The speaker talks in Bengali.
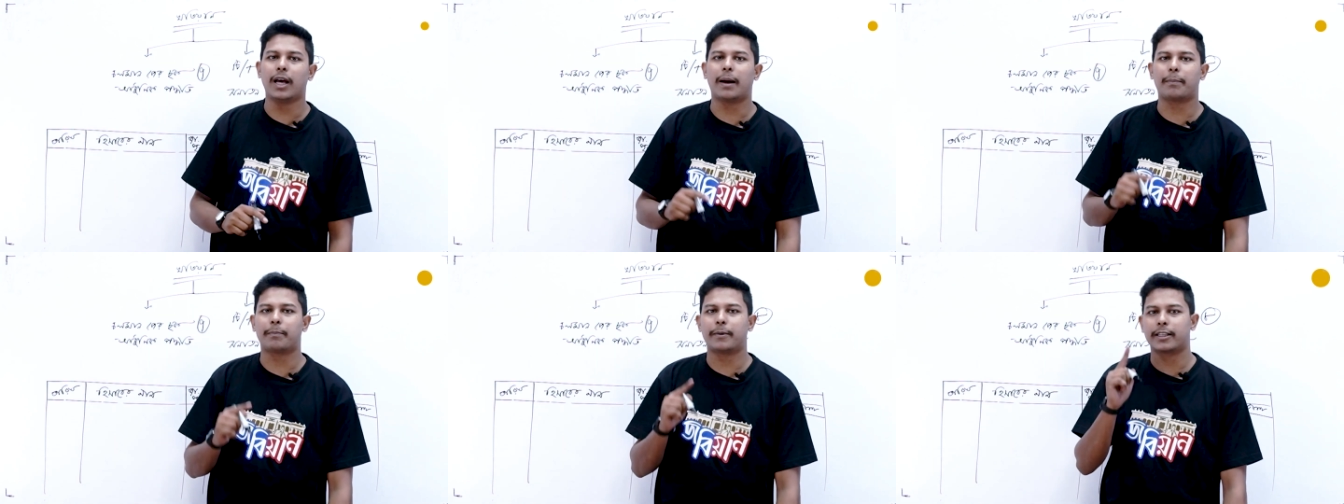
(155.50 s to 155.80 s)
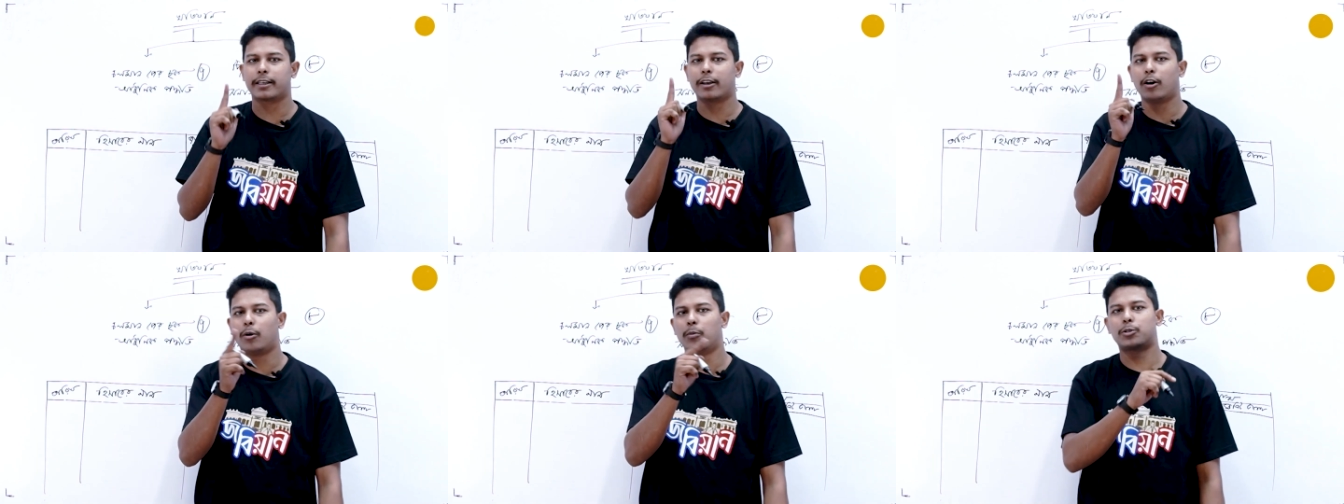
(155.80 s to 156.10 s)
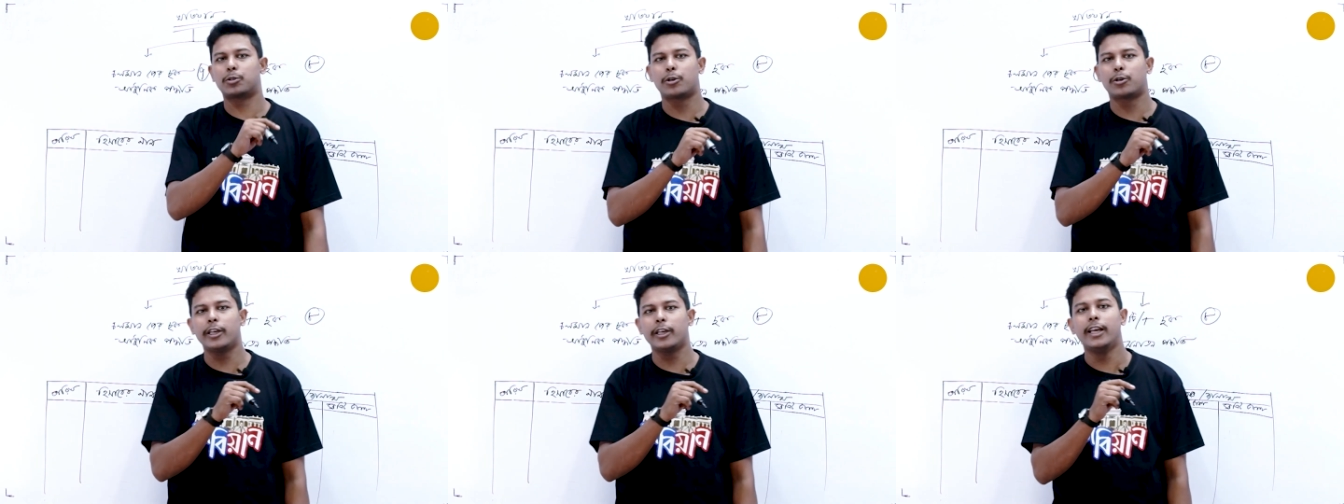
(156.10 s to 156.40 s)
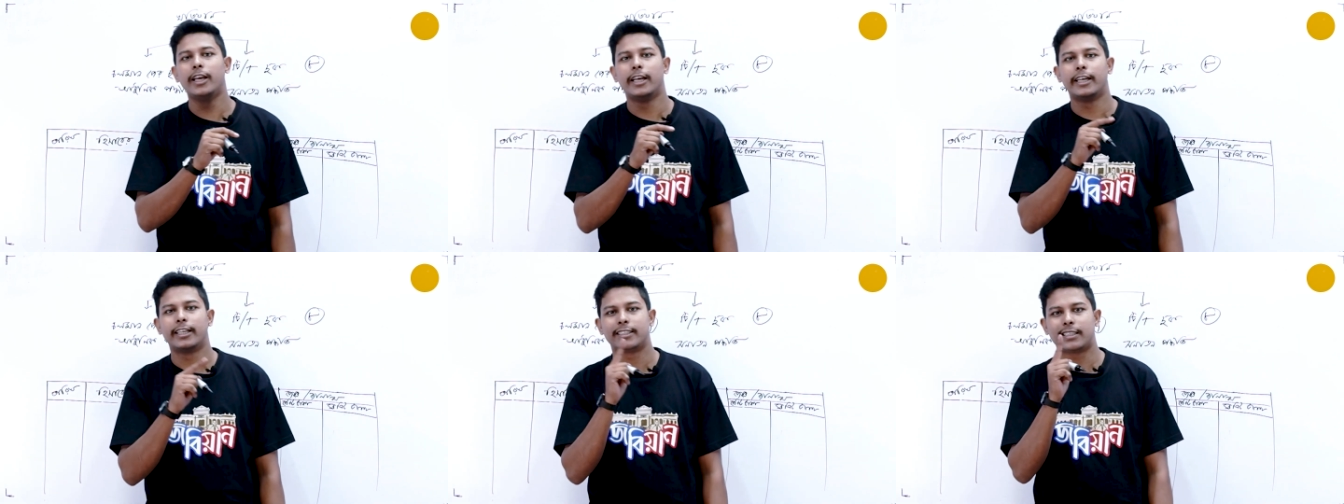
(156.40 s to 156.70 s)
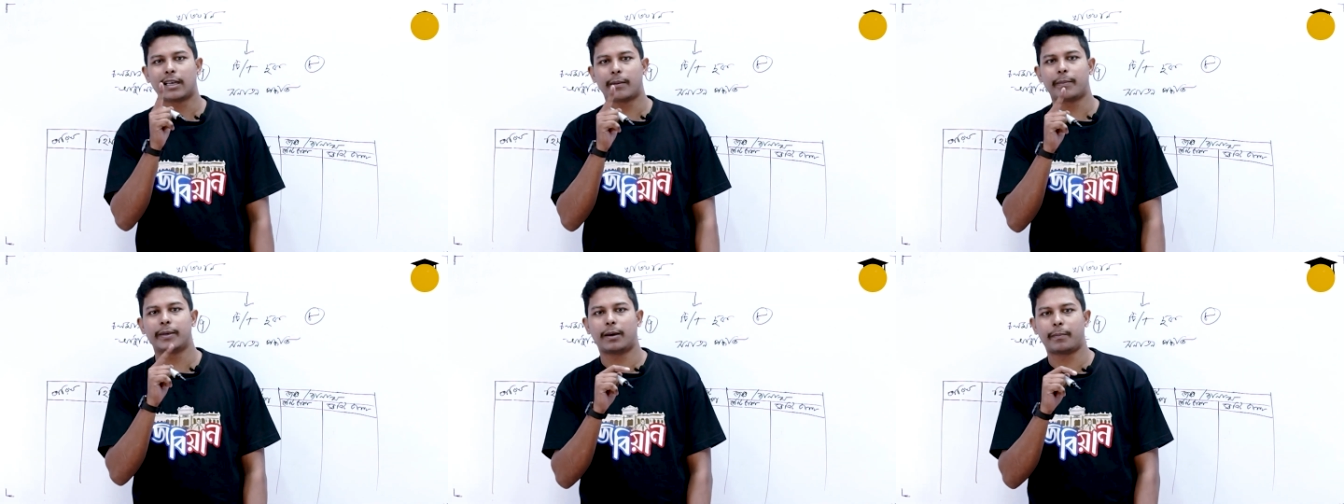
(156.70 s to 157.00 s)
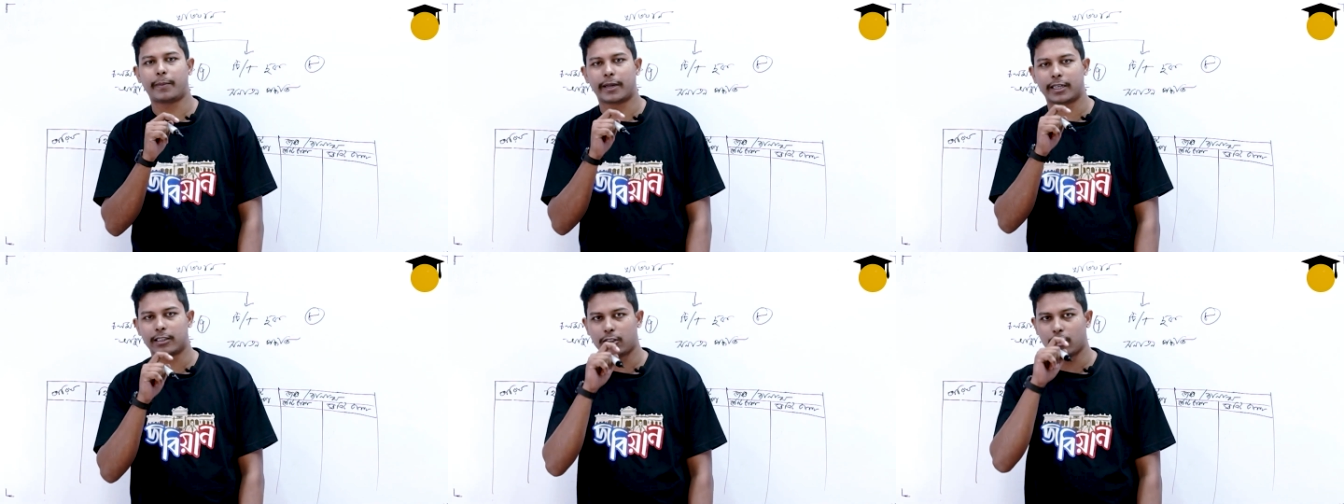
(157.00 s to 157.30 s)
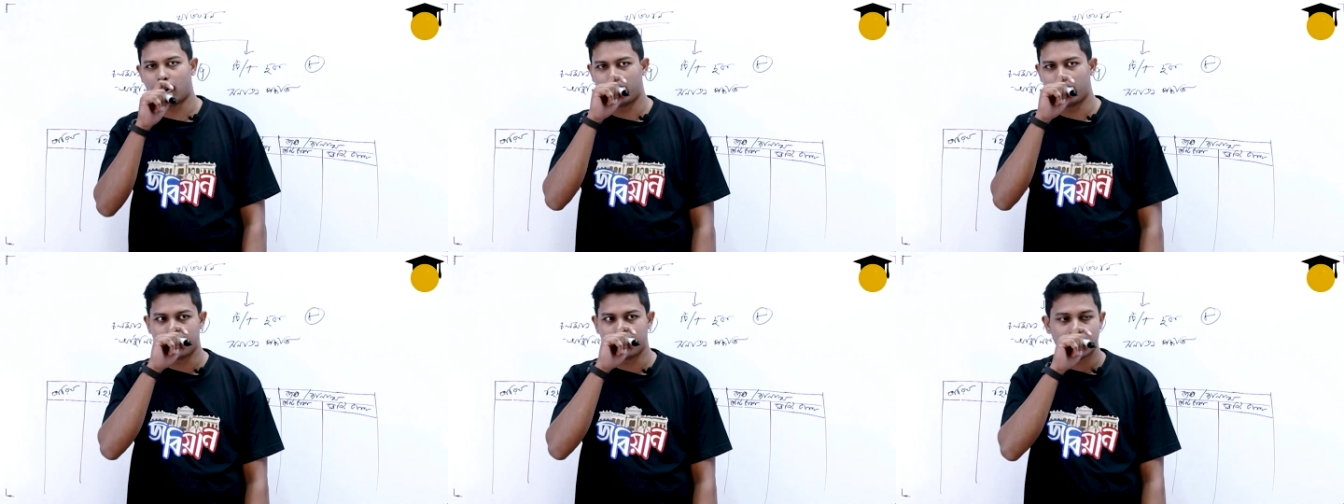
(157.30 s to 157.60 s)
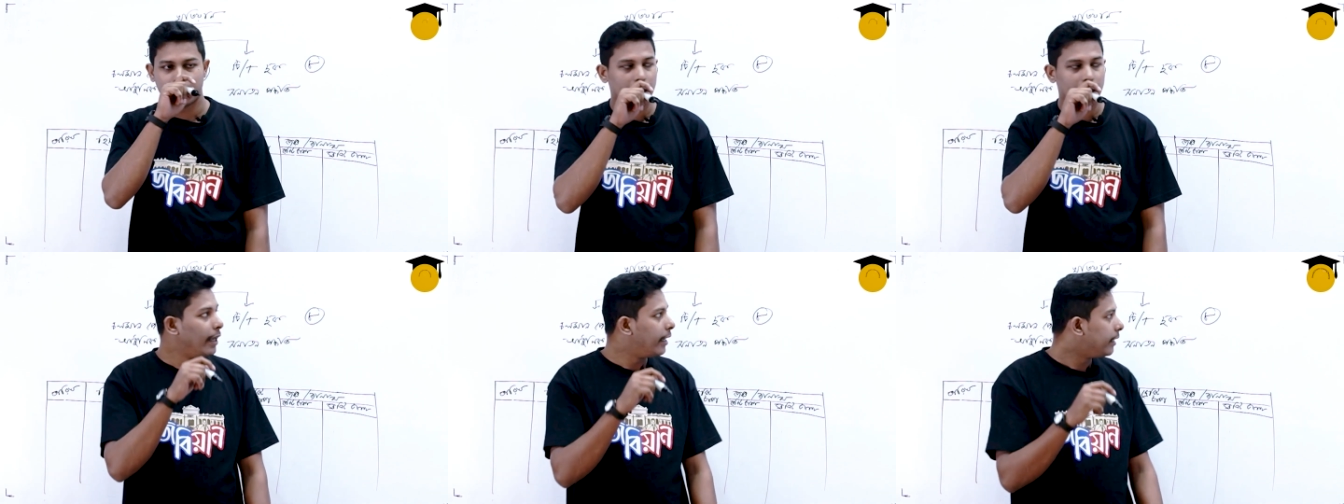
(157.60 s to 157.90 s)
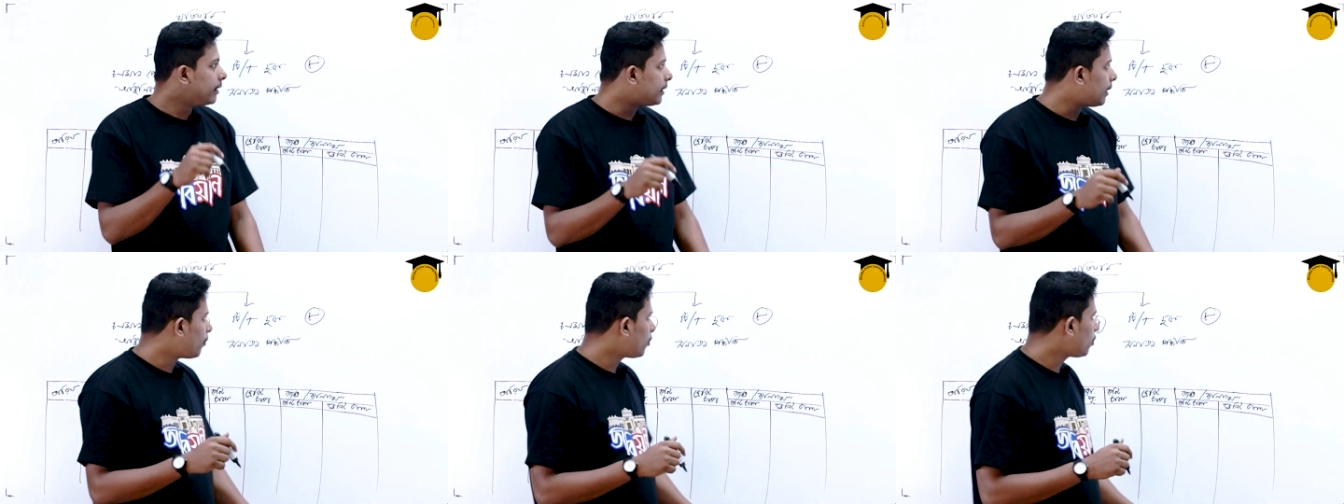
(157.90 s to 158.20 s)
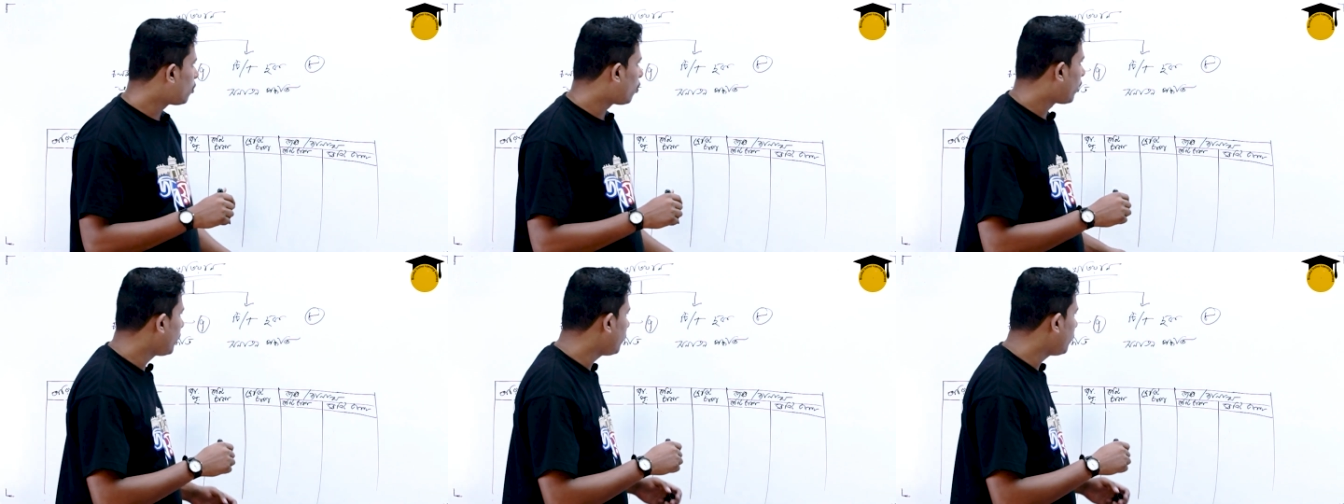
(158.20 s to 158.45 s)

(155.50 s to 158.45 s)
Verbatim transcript: আপনাকে অবশ্যই জাবেদা পারতে হবে যেমন ধরেন